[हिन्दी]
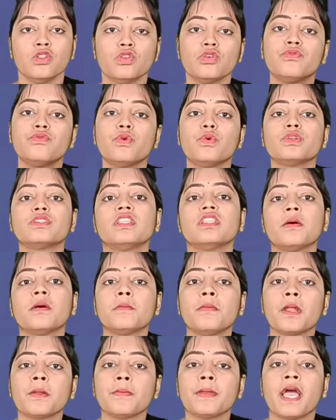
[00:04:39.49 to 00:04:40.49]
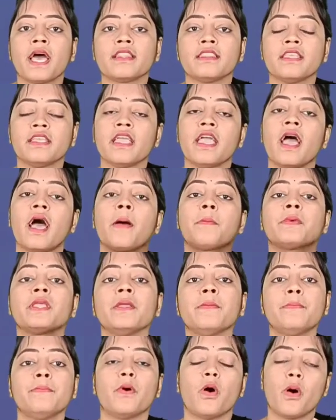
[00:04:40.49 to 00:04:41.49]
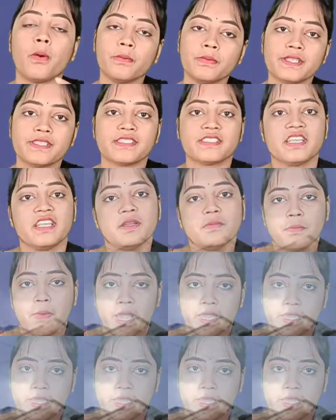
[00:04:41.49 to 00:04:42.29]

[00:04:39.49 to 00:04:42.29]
तो फोर्थ नंबर पर आती है आपकी पॉम स्टेट